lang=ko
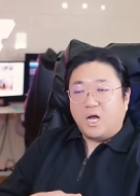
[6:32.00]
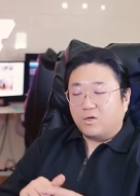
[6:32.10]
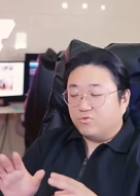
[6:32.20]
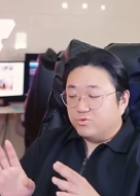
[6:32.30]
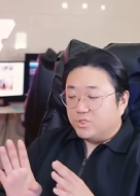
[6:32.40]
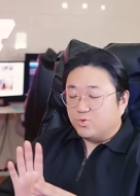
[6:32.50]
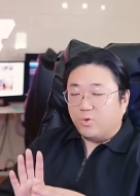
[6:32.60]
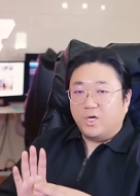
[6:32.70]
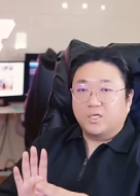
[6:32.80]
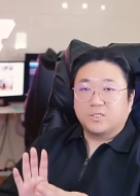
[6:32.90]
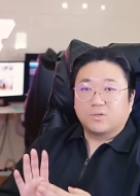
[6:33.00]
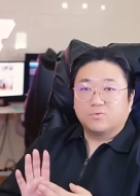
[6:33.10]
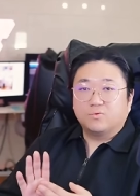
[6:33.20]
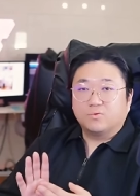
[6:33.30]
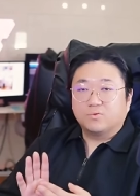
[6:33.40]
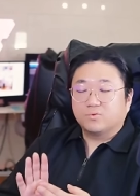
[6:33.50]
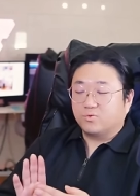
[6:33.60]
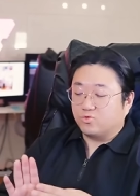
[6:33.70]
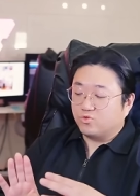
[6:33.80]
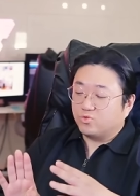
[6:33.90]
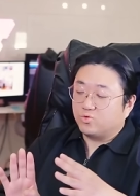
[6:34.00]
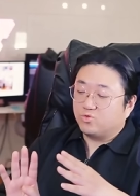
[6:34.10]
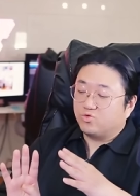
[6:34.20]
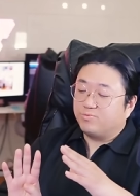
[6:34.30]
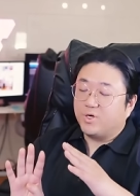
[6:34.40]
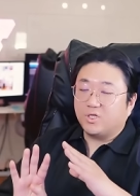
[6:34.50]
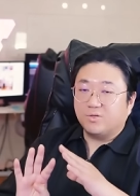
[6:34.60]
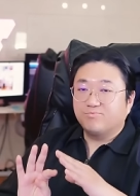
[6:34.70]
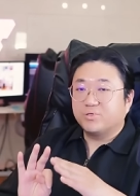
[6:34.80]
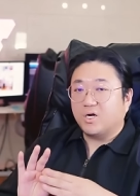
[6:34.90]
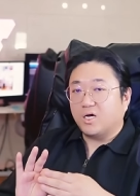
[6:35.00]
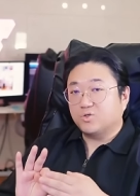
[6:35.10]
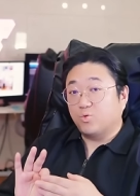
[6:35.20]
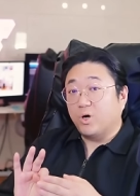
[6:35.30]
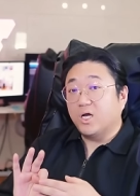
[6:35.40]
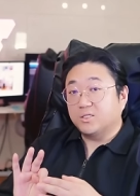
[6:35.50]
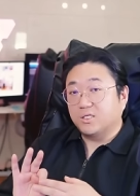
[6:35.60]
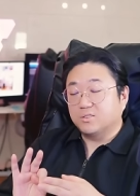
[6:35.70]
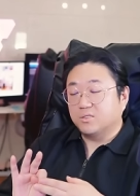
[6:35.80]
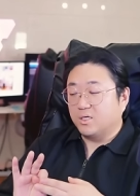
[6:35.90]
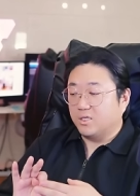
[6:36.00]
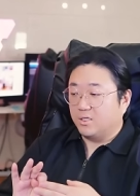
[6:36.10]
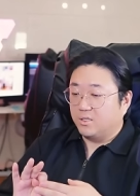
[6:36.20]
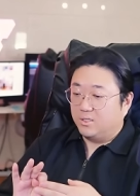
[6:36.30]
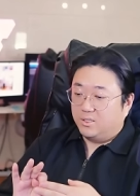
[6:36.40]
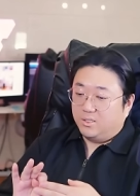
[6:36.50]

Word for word: 학군이 좋아야 되고 또 주, 주변의 인프라가 좋아야 되는데